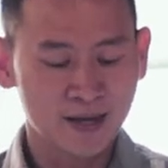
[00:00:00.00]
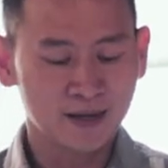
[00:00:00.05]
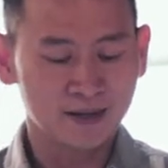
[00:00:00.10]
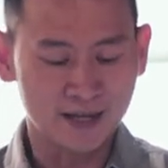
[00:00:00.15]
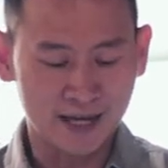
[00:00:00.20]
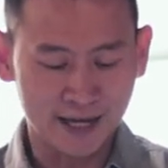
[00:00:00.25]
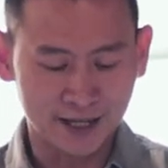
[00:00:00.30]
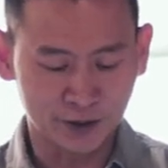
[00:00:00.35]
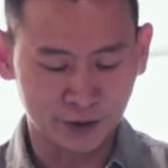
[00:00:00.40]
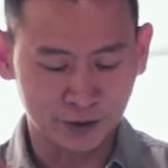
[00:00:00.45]

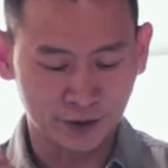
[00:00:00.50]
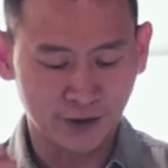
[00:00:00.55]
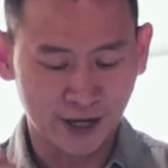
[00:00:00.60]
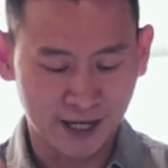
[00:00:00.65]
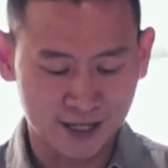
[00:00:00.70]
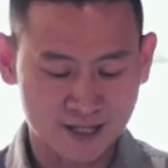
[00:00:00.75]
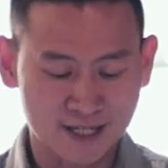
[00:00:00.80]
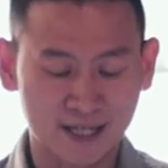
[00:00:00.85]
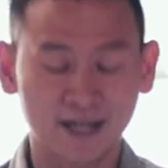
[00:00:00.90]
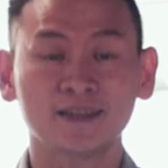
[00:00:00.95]
Yaitu
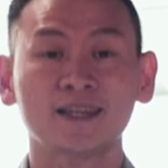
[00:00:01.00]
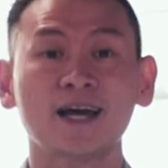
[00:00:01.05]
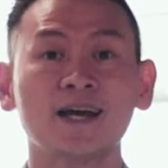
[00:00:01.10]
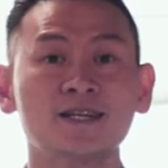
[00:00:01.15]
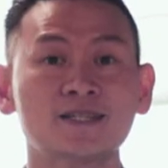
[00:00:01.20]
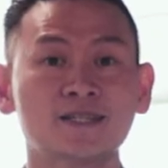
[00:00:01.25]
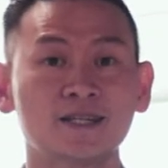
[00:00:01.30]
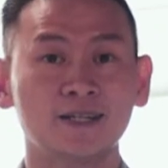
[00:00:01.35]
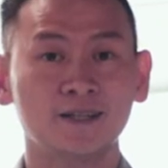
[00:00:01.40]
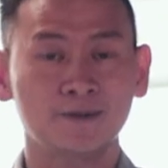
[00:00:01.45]
hand
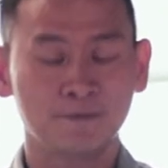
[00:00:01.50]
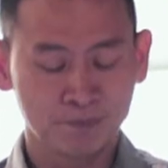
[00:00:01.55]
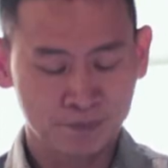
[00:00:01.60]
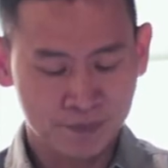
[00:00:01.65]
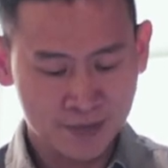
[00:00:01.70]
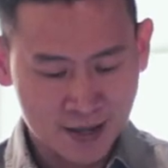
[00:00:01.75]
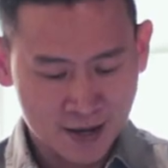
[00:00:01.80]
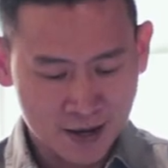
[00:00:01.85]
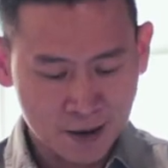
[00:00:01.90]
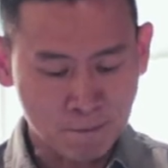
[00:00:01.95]
sanitizer,
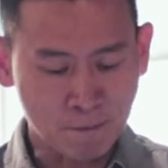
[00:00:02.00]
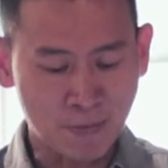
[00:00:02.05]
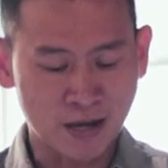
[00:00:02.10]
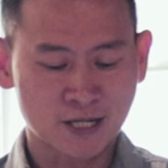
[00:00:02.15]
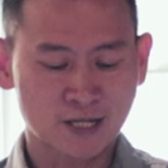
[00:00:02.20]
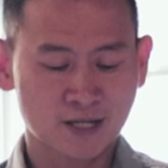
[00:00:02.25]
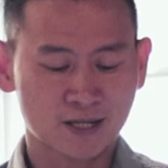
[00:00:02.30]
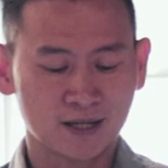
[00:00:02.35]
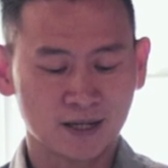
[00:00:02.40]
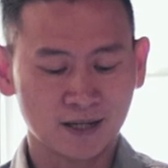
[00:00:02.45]

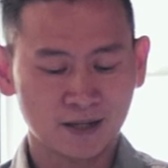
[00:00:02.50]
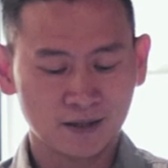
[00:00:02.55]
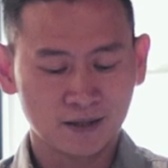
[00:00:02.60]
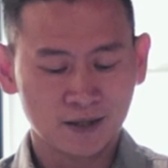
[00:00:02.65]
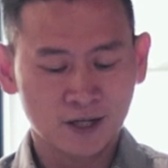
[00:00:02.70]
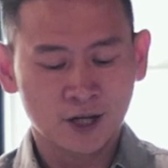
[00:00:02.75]
masker,